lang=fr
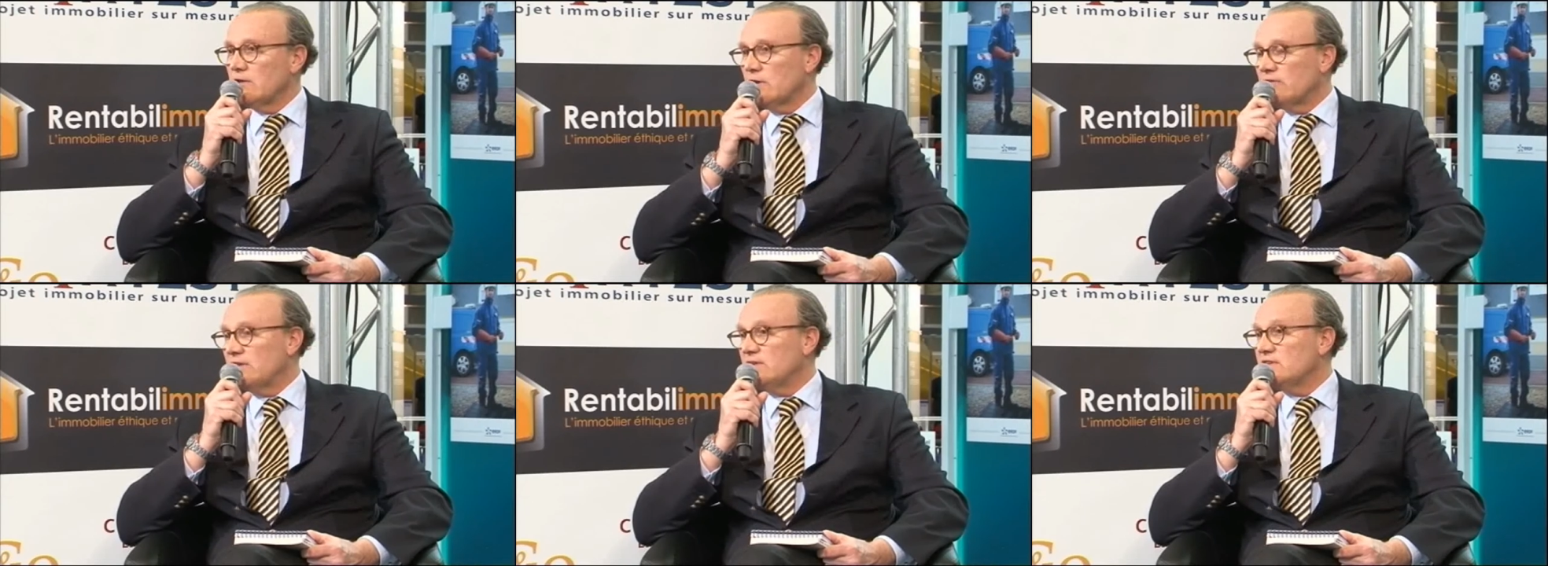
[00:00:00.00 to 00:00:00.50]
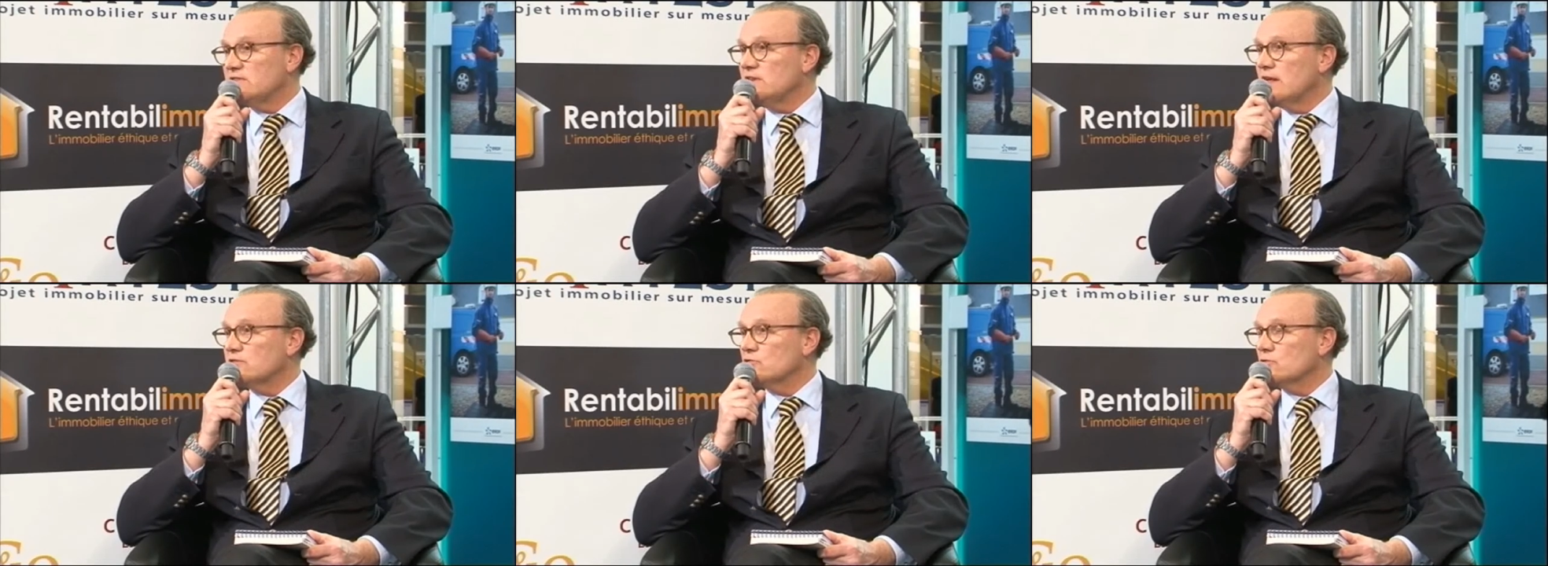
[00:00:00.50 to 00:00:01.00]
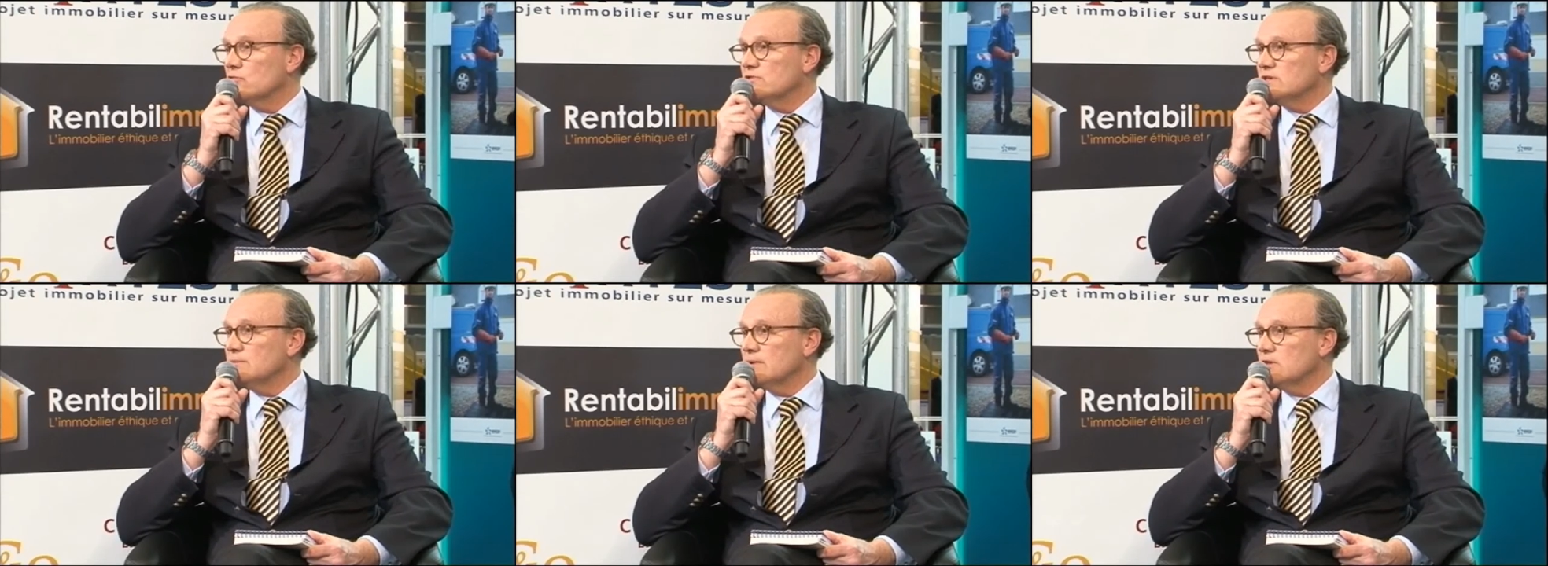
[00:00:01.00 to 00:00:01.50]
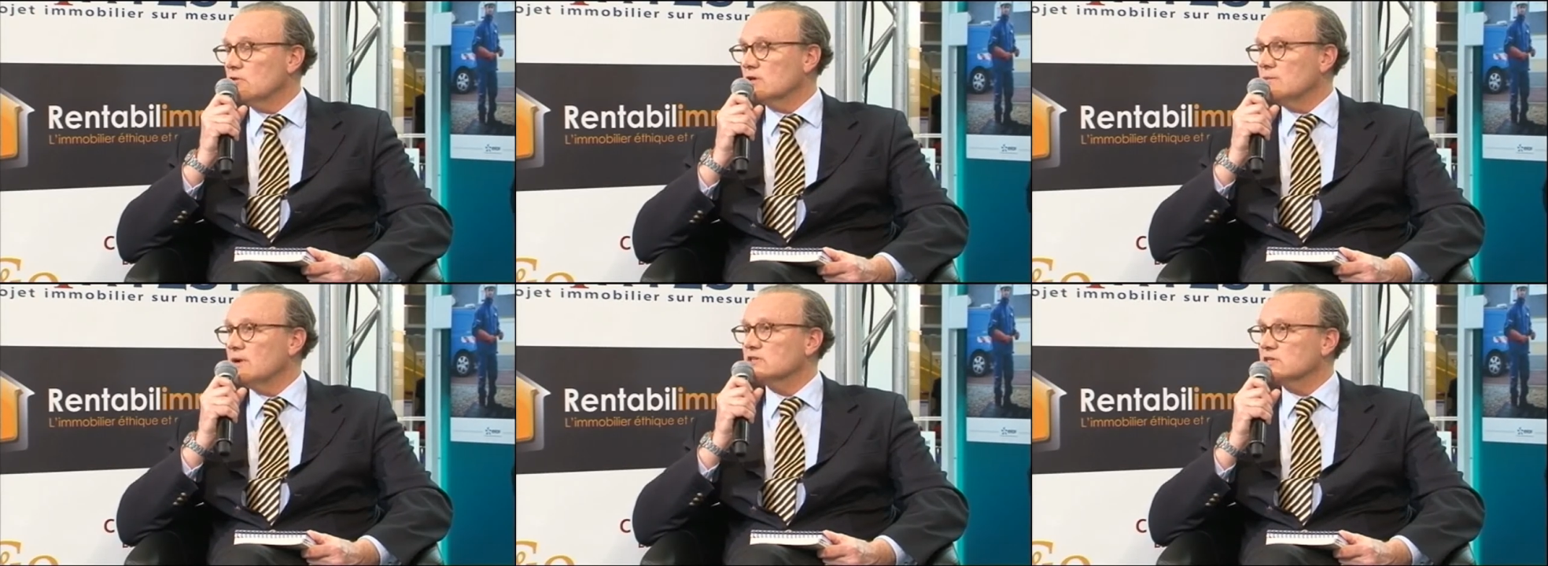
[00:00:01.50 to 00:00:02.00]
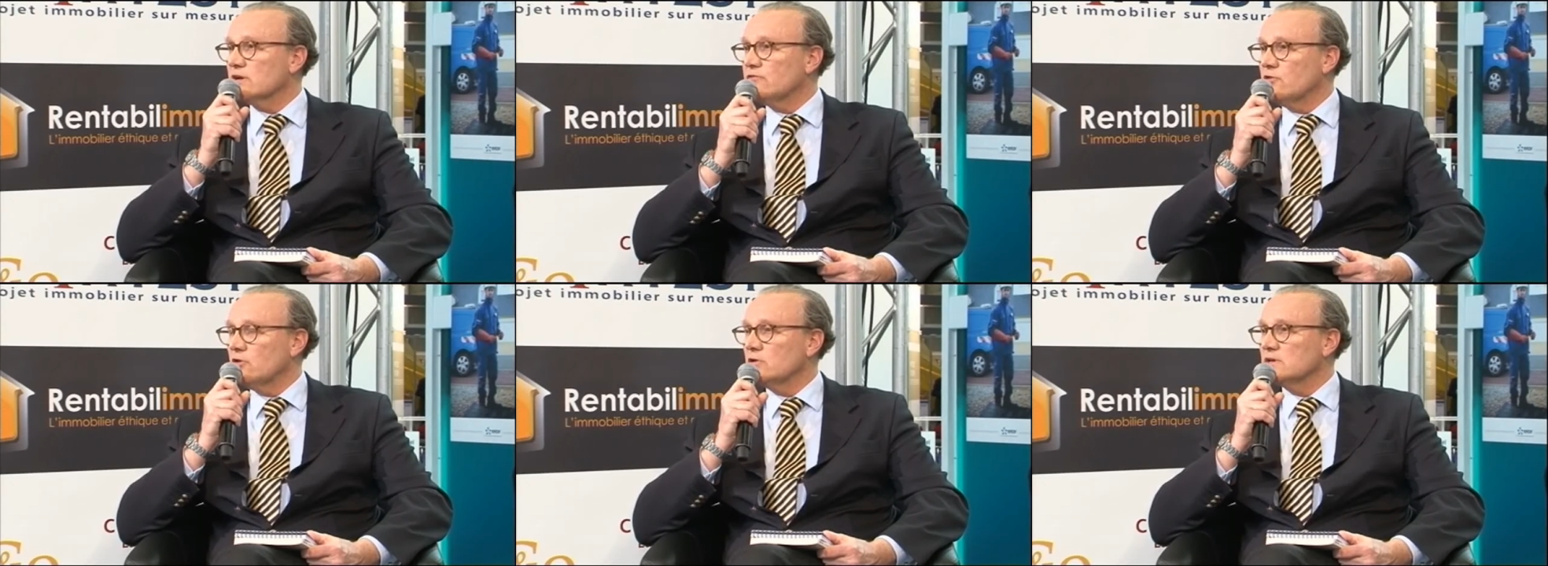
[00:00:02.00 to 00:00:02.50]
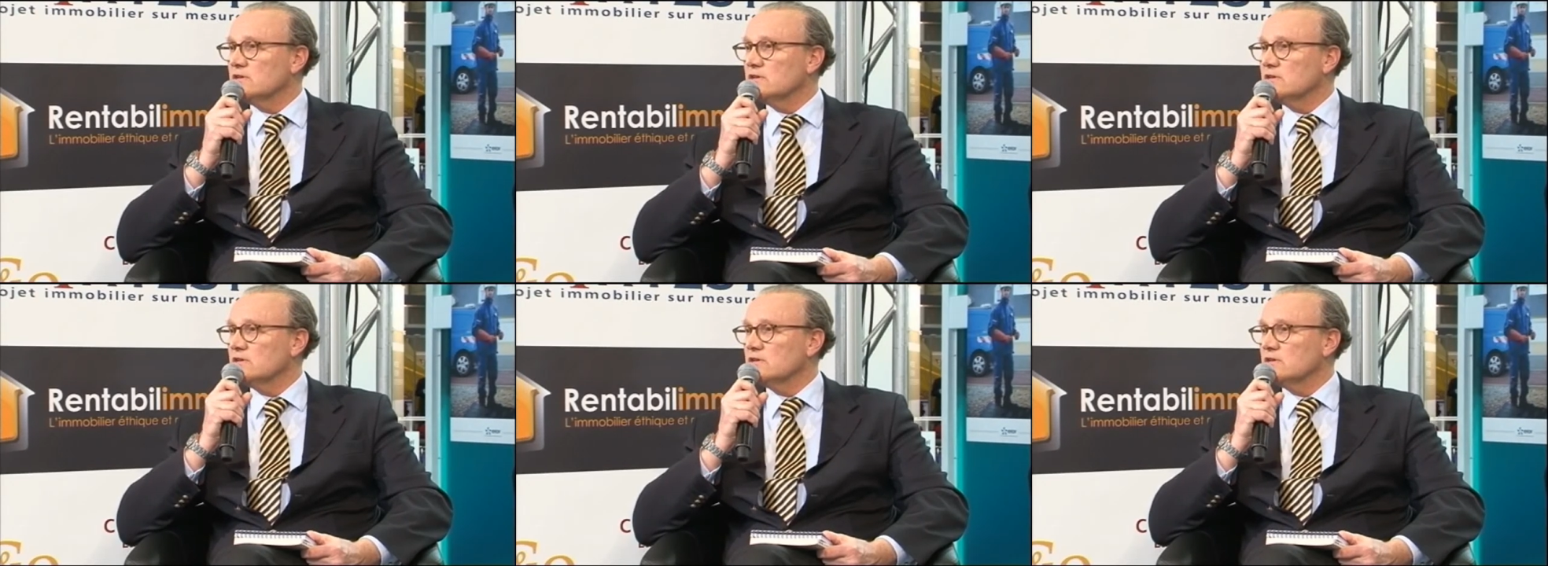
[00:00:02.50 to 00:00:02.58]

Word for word: il y avait des destinations aussi maintenant qui marchent très fort,